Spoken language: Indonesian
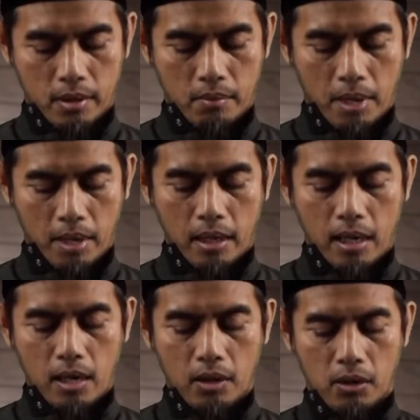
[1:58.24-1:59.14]

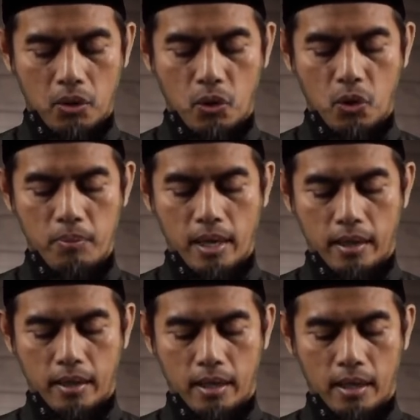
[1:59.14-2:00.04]
maka hukumnya
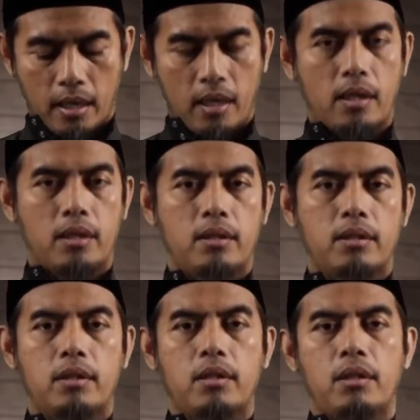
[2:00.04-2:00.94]
adalah
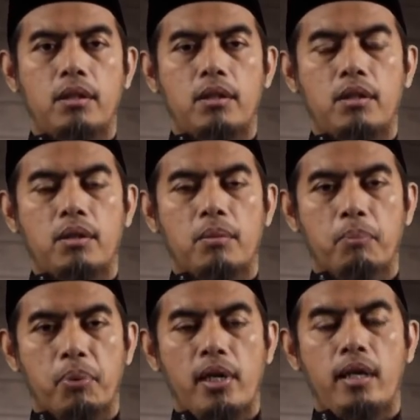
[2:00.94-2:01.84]

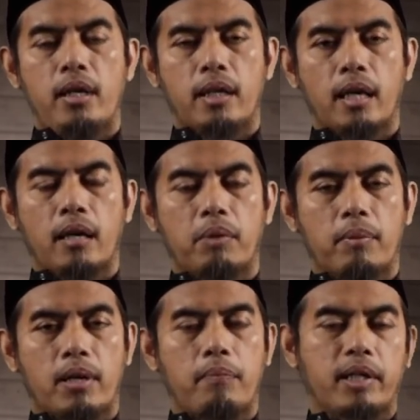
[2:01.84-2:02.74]
boleh dengan beberapa